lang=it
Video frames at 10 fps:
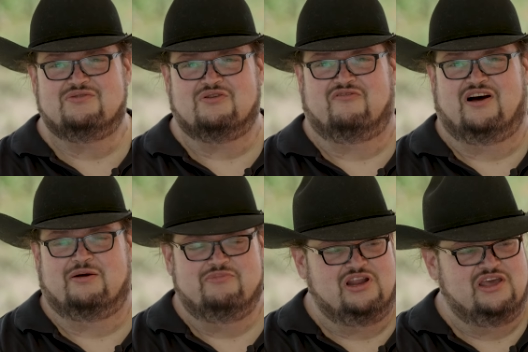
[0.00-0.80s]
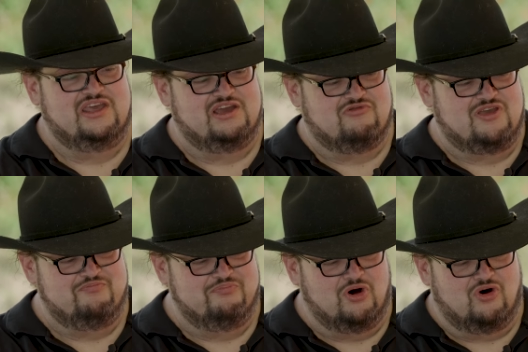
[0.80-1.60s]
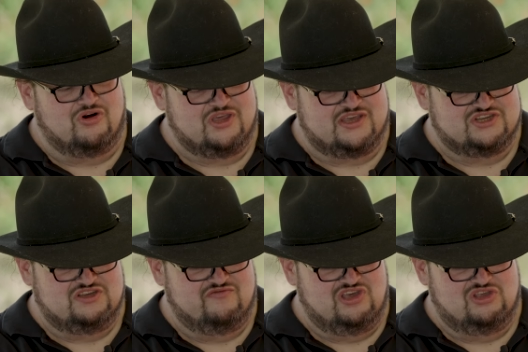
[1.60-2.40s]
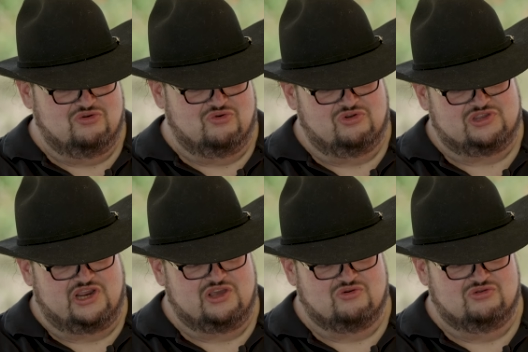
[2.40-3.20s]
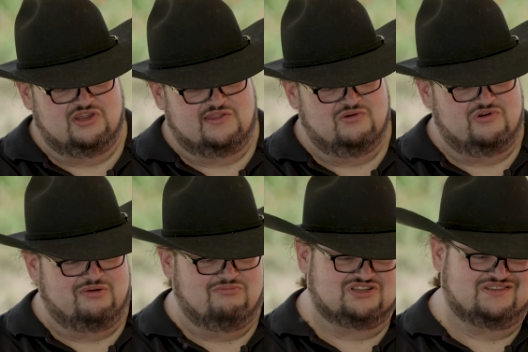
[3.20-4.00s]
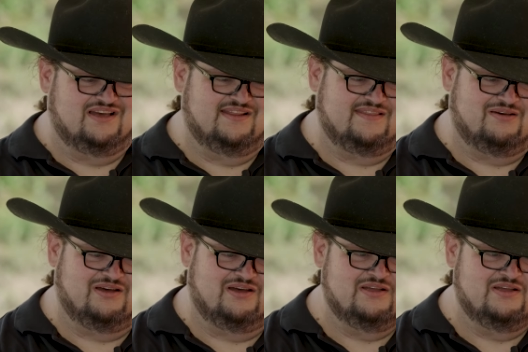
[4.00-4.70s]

introvabile e quei pochi che si vedono, oltre a in condizioni abbastanza